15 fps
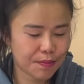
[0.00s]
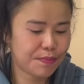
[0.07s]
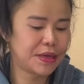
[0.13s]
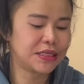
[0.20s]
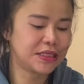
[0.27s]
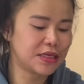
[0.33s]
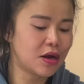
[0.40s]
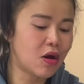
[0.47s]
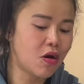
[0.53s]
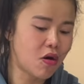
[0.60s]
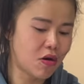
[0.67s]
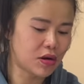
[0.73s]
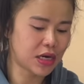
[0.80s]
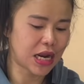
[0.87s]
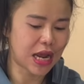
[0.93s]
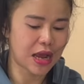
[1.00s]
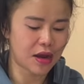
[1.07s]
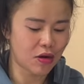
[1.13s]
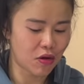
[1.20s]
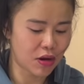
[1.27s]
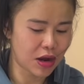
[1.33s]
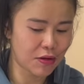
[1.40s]
ไปซื้อของนะคะ
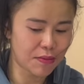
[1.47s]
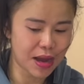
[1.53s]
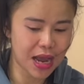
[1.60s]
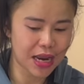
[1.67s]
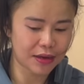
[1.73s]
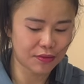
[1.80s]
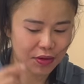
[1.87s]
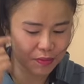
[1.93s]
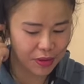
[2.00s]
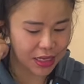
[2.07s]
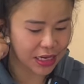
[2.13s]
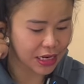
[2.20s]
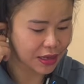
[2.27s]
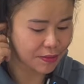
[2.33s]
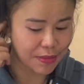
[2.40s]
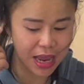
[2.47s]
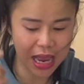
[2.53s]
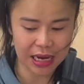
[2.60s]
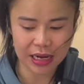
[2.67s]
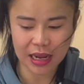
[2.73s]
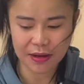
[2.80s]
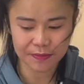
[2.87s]
ของเข้าบ้านว่ามีอะไรบ้า
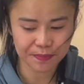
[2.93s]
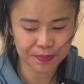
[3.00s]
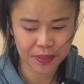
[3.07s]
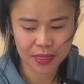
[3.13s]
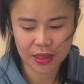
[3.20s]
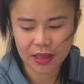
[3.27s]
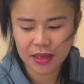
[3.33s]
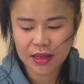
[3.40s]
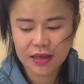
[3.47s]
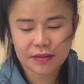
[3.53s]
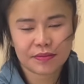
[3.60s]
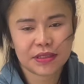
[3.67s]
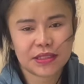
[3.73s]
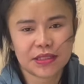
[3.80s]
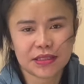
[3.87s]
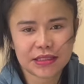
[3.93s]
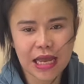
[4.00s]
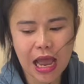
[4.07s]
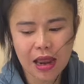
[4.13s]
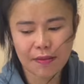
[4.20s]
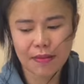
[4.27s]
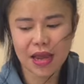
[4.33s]
งนะ ไปซื้อ
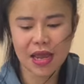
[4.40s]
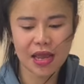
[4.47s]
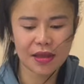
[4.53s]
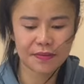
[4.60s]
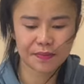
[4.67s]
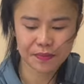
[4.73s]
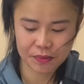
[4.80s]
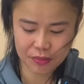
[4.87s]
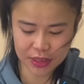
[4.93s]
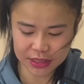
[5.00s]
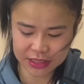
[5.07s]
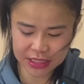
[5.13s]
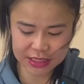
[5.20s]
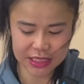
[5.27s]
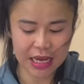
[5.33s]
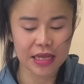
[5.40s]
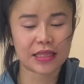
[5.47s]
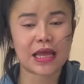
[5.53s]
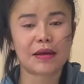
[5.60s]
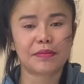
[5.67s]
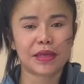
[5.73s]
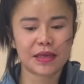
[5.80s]
จานมาเพื่อที่จะ
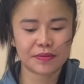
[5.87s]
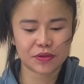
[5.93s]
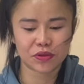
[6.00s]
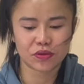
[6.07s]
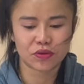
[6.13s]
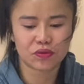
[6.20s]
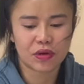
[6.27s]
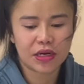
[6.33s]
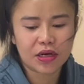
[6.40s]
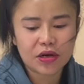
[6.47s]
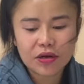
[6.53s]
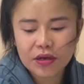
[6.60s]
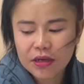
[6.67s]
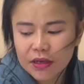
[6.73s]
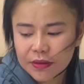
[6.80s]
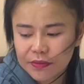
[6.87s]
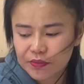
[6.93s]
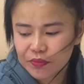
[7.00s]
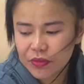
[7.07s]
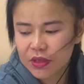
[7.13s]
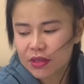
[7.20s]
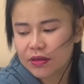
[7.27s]
ทำคลิปสวยๆ เนาะ
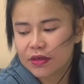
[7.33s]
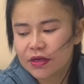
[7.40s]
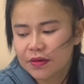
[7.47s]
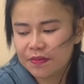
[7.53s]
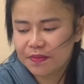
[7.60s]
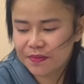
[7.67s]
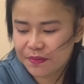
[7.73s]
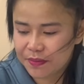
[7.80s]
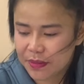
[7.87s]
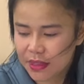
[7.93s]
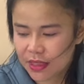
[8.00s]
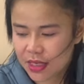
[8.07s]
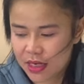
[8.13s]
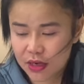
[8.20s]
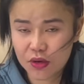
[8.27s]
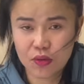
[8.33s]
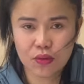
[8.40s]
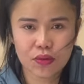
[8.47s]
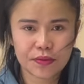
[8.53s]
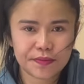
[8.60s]
อึ๊บ ให้ดู